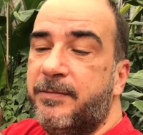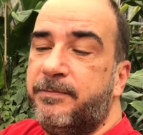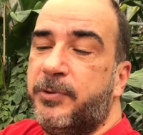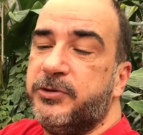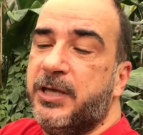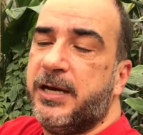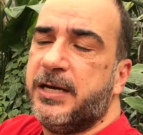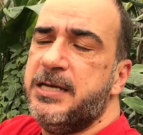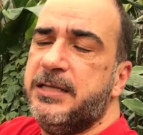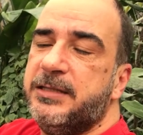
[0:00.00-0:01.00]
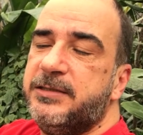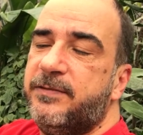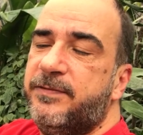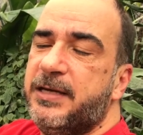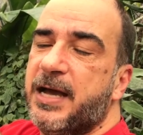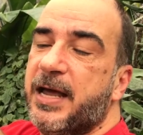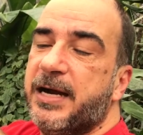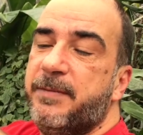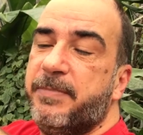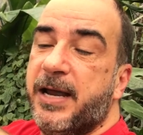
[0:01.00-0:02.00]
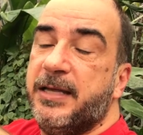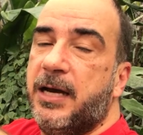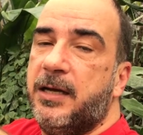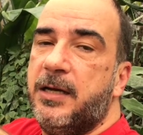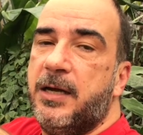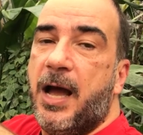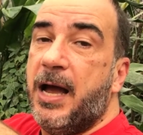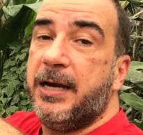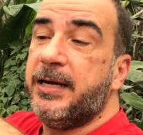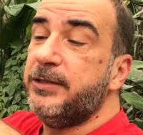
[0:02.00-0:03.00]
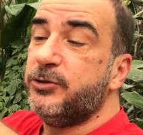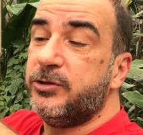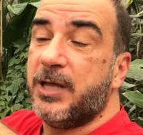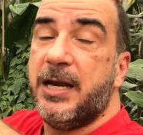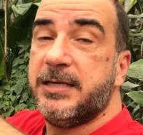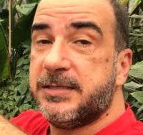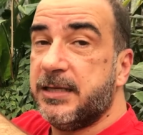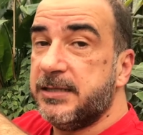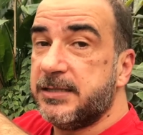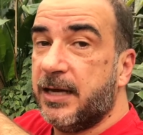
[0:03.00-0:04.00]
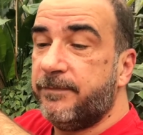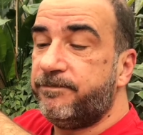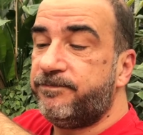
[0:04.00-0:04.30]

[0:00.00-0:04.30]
poter identificare la preda anche in totale assenza